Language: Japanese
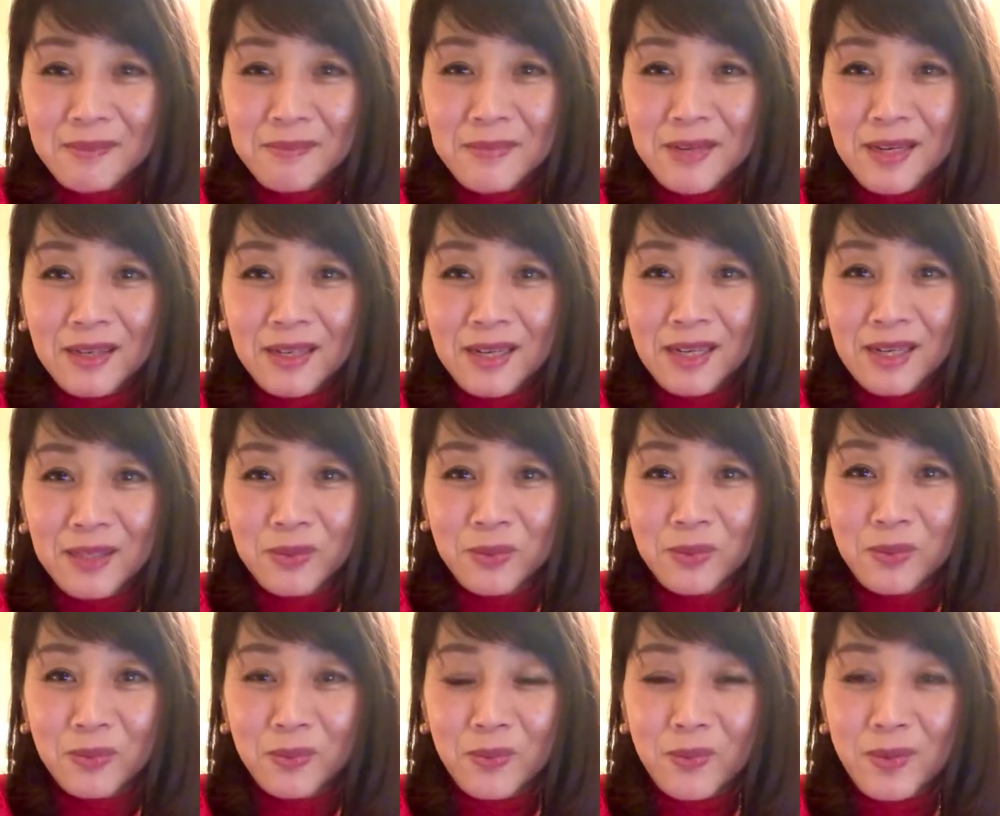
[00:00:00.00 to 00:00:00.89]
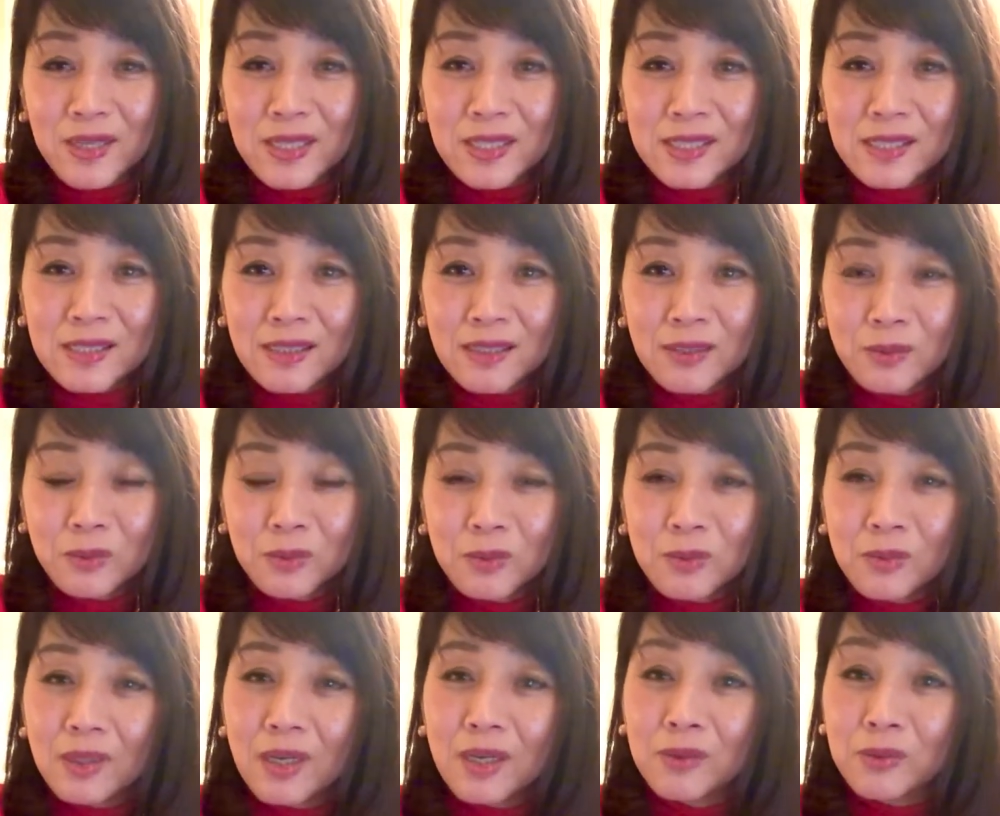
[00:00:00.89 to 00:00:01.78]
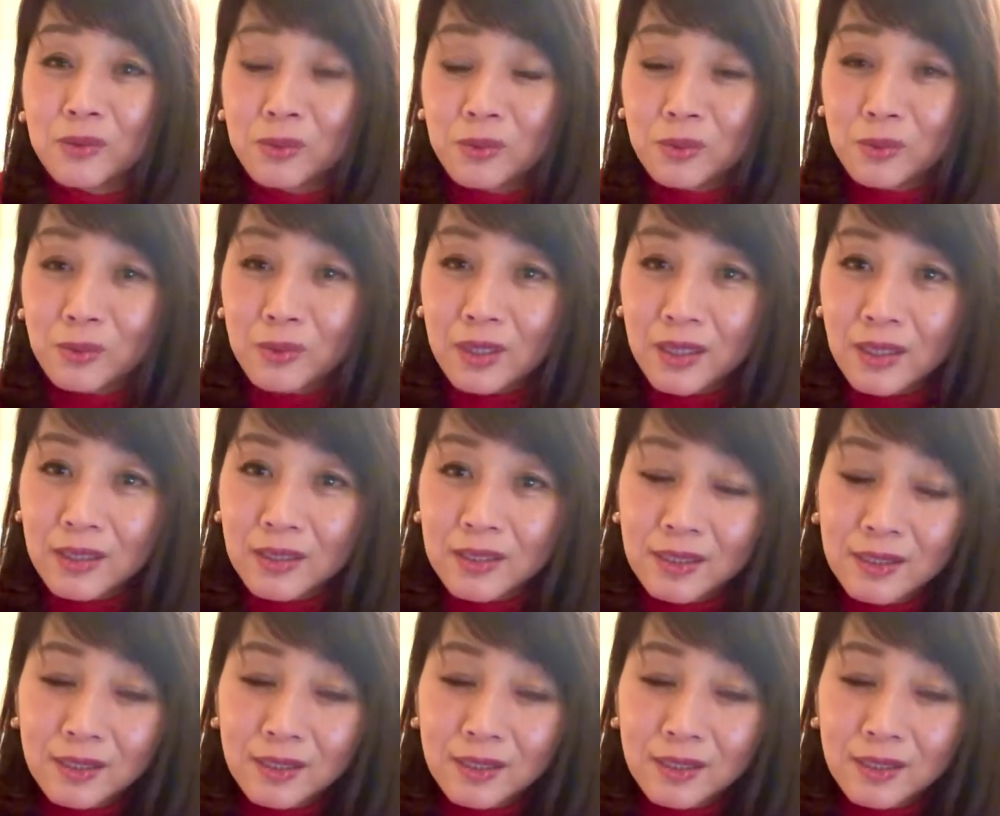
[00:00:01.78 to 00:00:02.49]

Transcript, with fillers: まあ、あのお会いしたことがある人とか